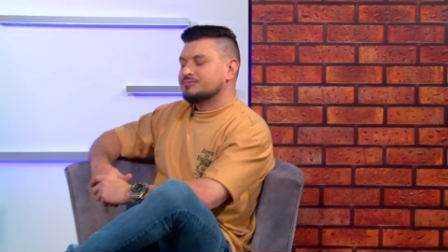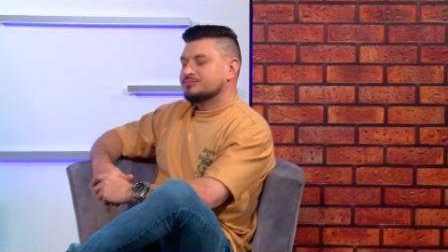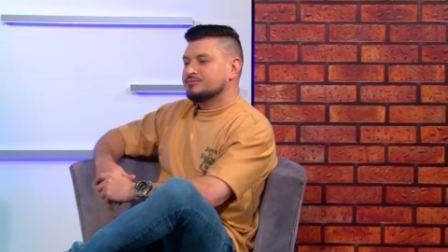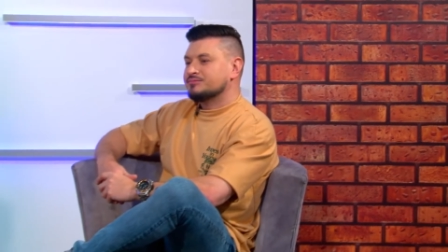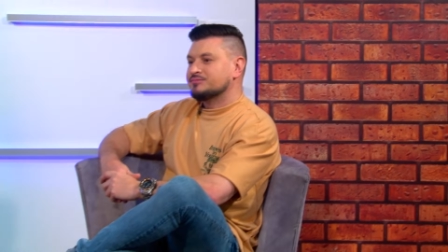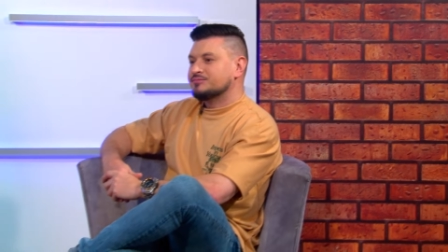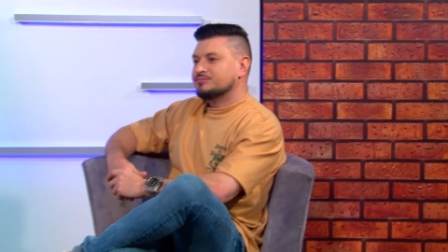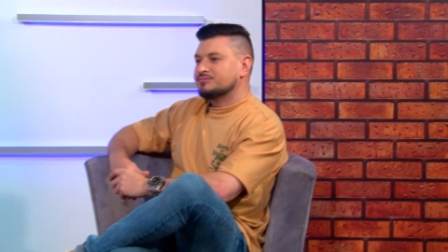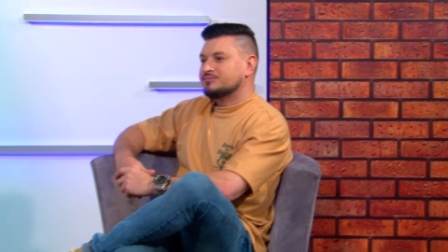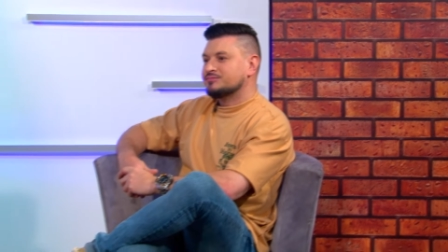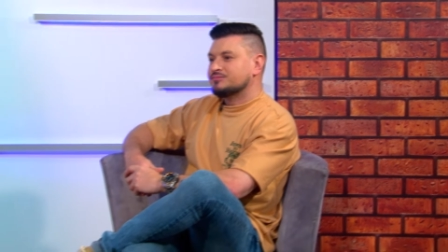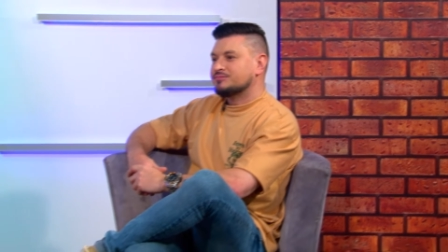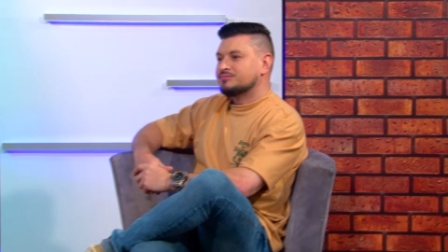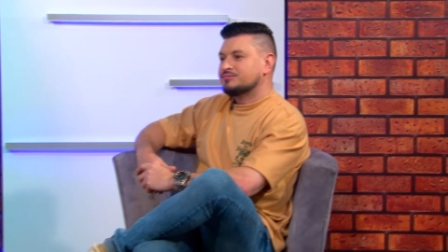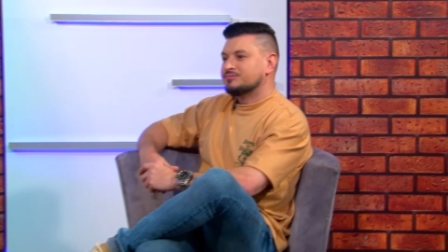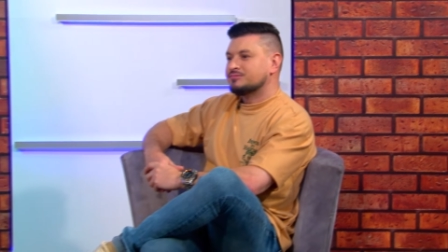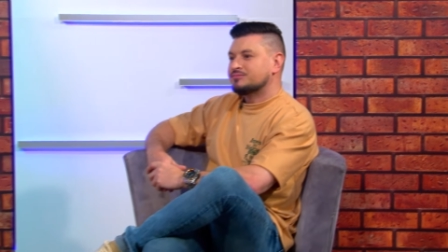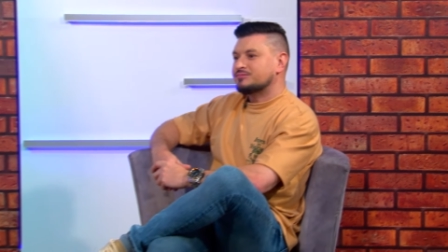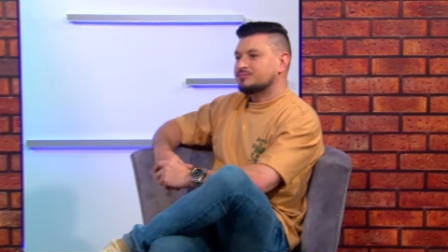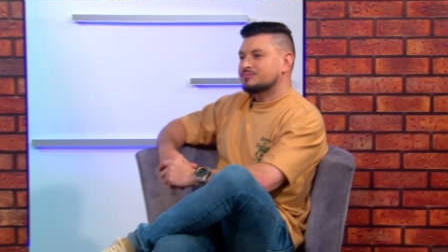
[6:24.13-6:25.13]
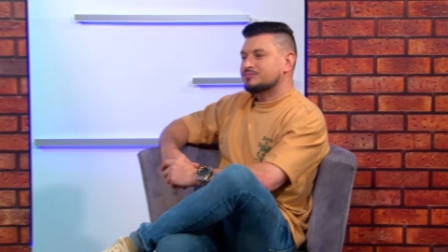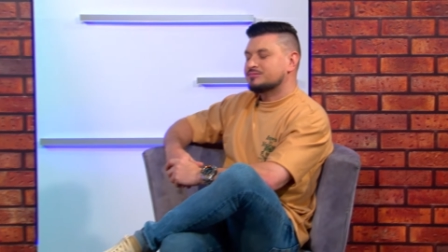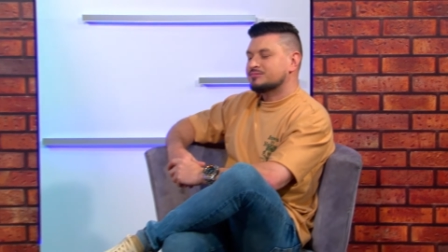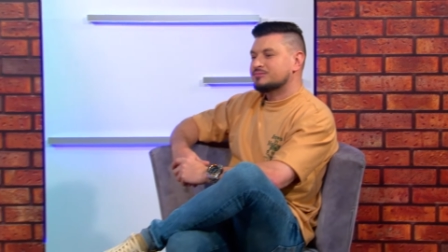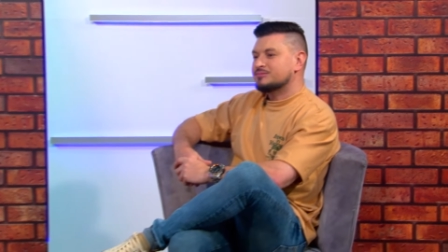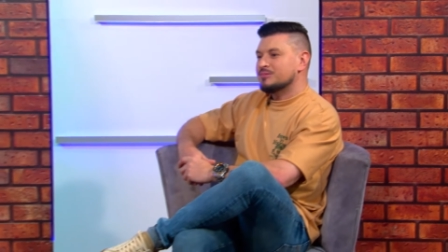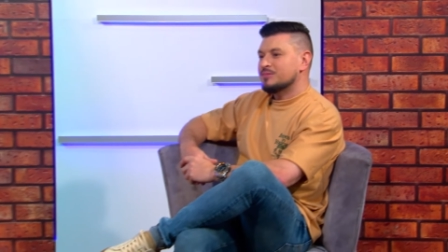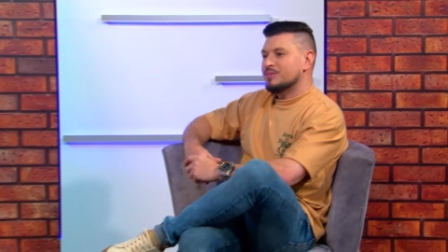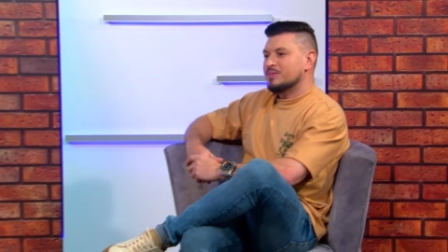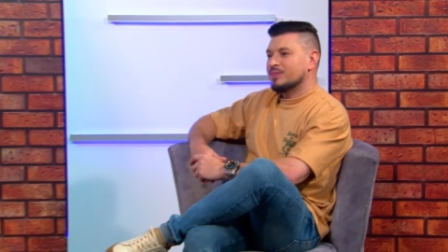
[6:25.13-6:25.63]
un camino y como dice
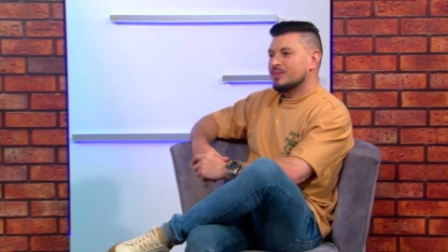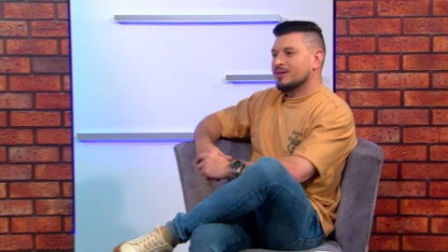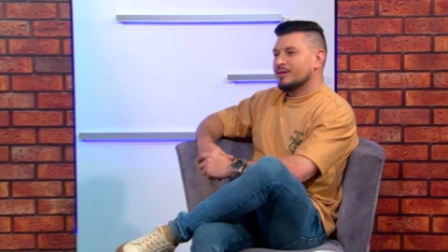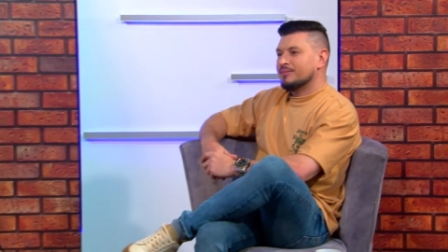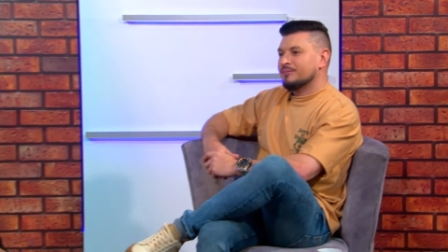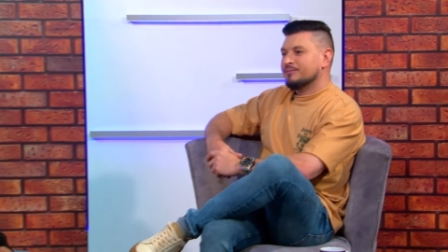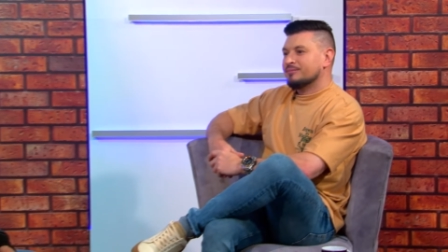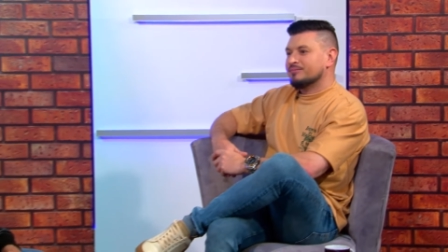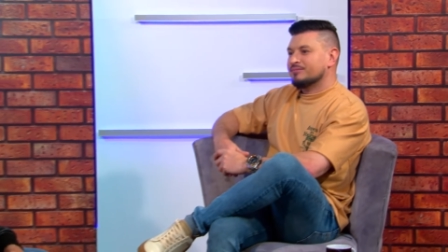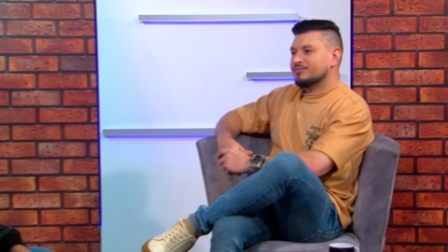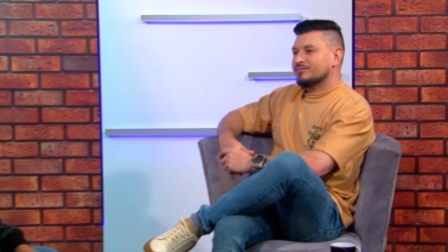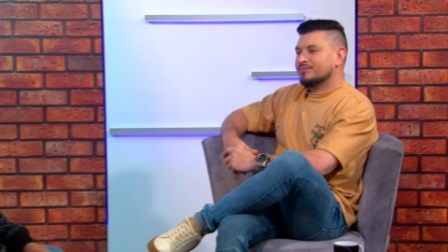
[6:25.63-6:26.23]
el cuento, pues